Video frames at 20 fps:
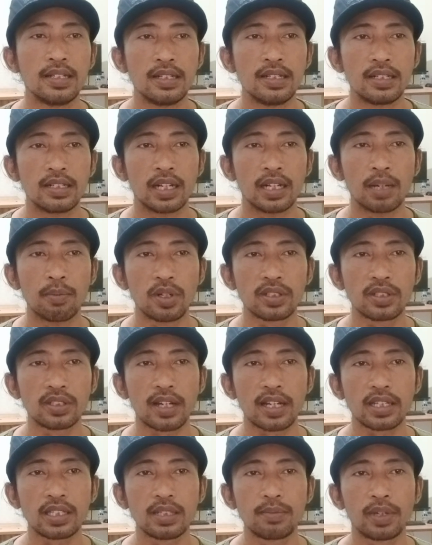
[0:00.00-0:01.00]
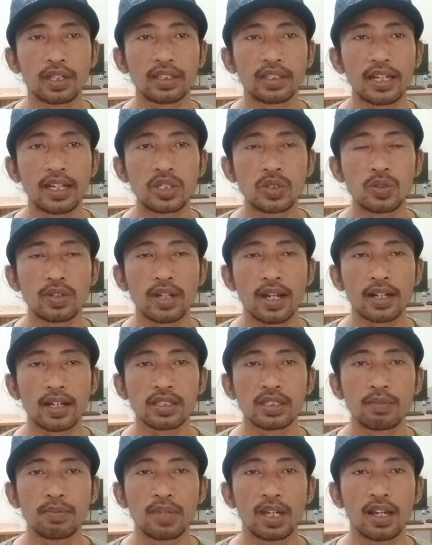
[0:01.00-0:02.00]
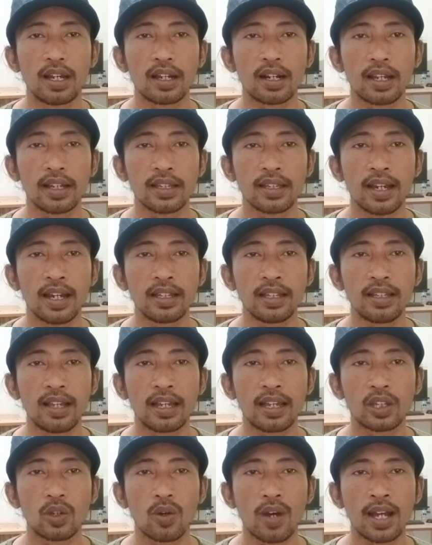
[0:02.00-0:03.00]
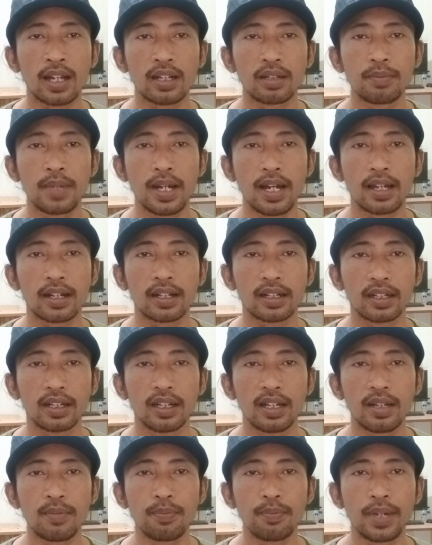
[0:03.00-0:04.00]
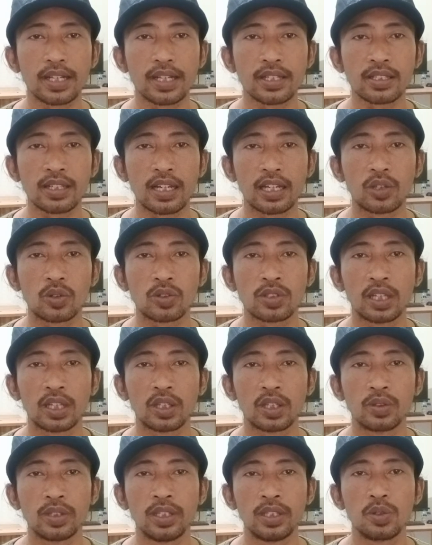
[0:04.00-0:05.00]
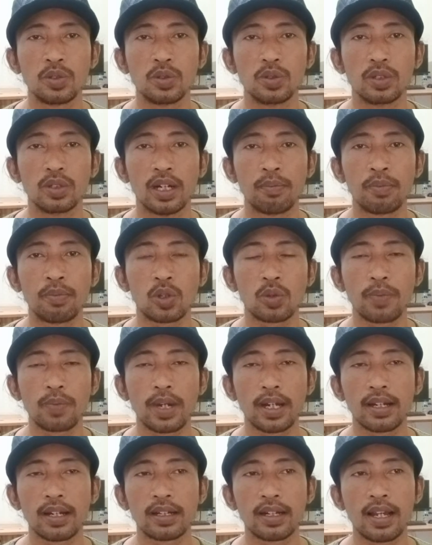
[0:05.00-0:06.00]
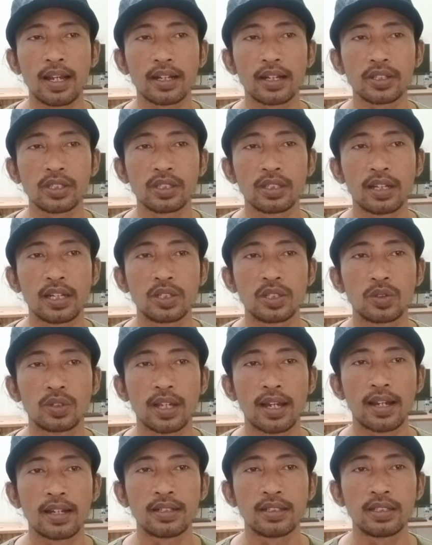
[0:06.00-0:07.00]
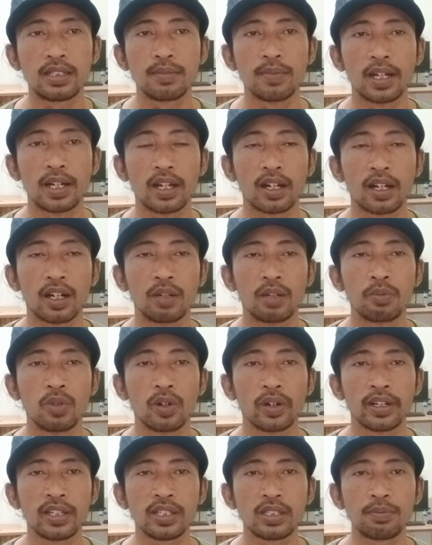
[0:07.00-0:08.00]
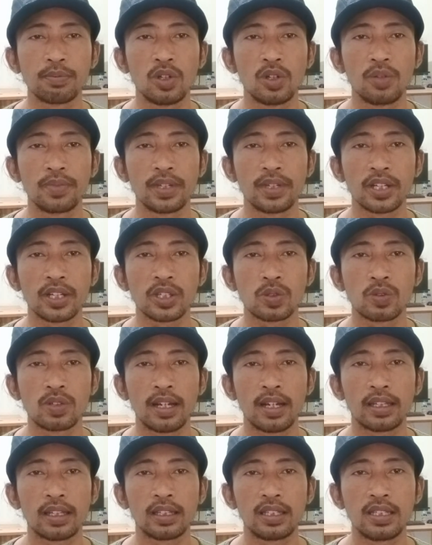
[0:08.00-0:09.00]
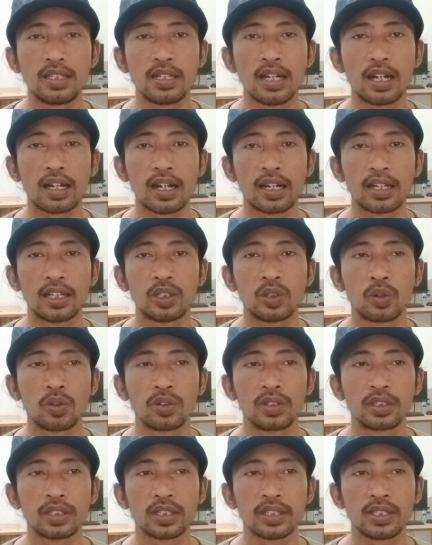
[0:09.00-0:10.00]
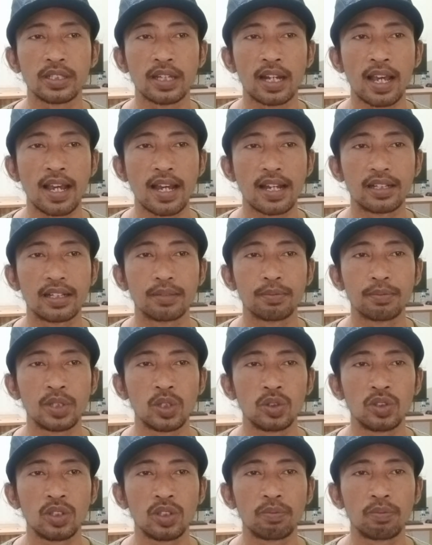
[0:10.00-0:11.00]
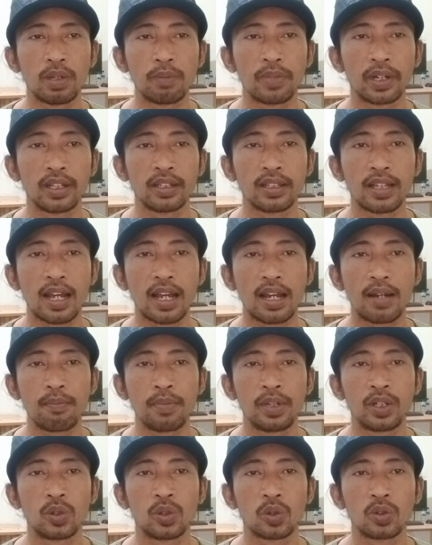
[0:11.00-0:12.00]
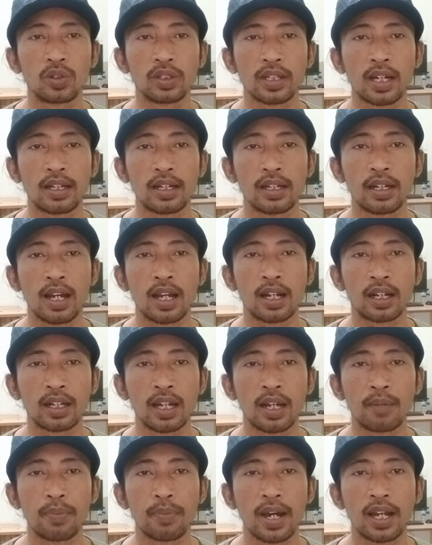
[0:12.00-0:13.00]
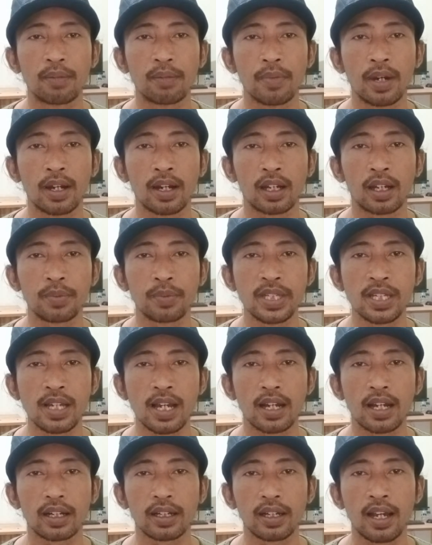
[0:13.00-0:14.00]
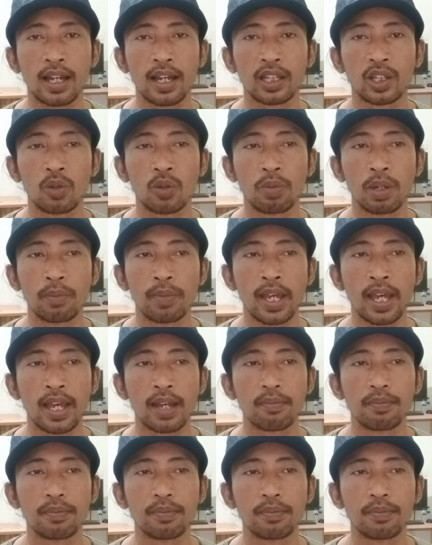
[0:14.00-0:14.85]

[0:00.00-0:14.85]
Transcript: Demonstrasi bertajuk Aksi Bela Rakyat atau Akbar 411 itu merupakan aksi lanjutan di mana kelompok ini sebelumnya sudah tiga kali turun ke jalan menuntut pemerintah menurunkan harga bahan bakar minyak atau BBM.